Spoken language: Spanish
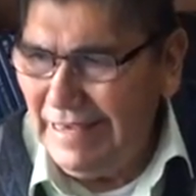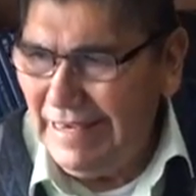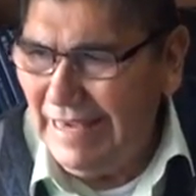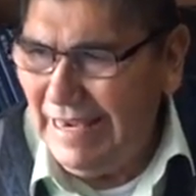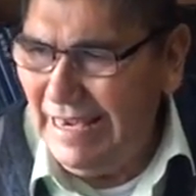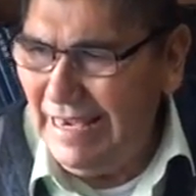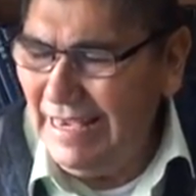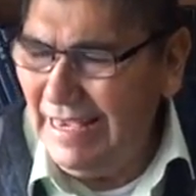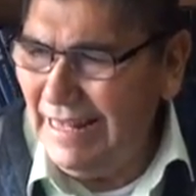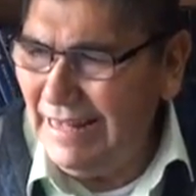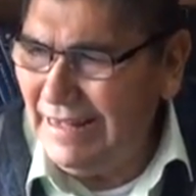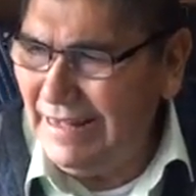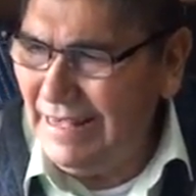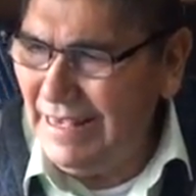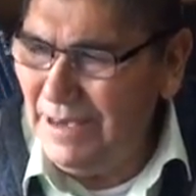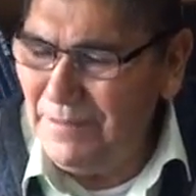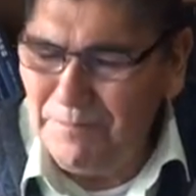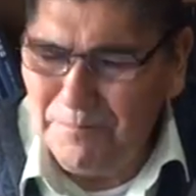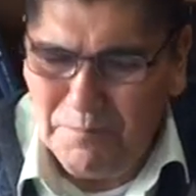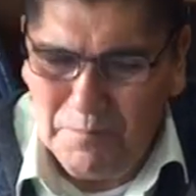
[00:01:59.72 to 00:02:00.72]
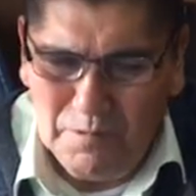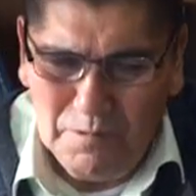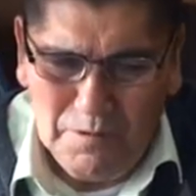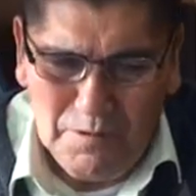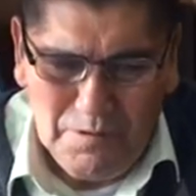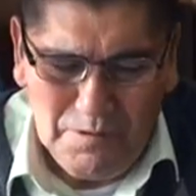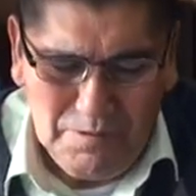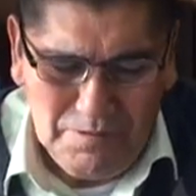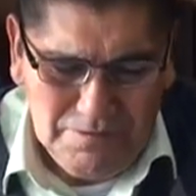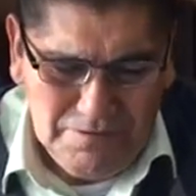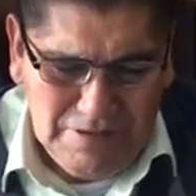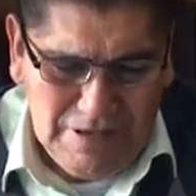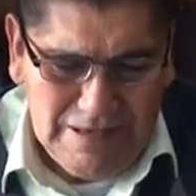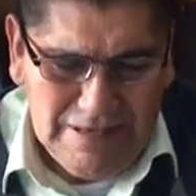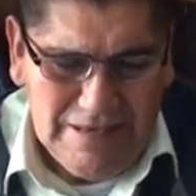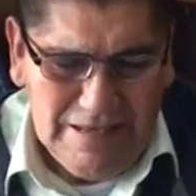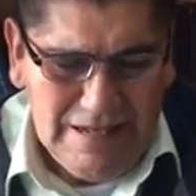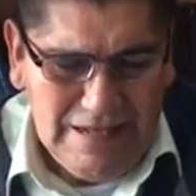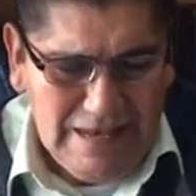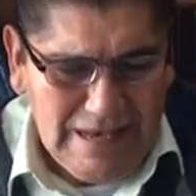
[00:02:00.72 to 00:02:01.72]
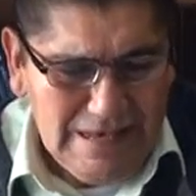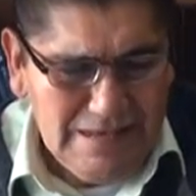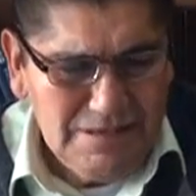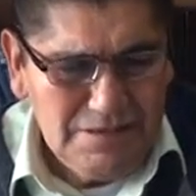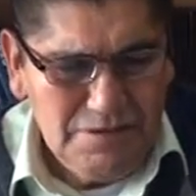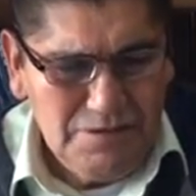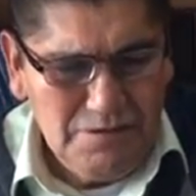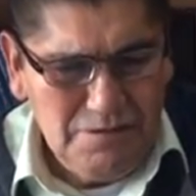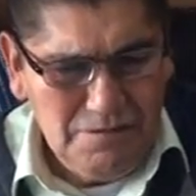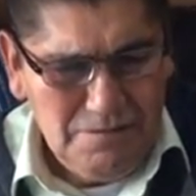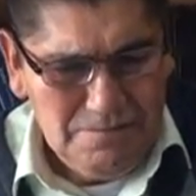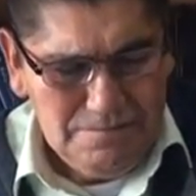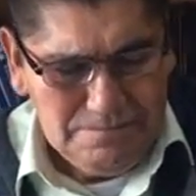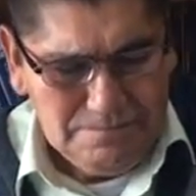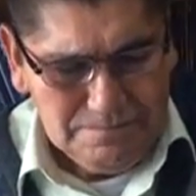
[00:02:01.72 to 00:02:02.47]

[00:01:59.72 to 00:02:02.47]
que es el tiempo de silencio.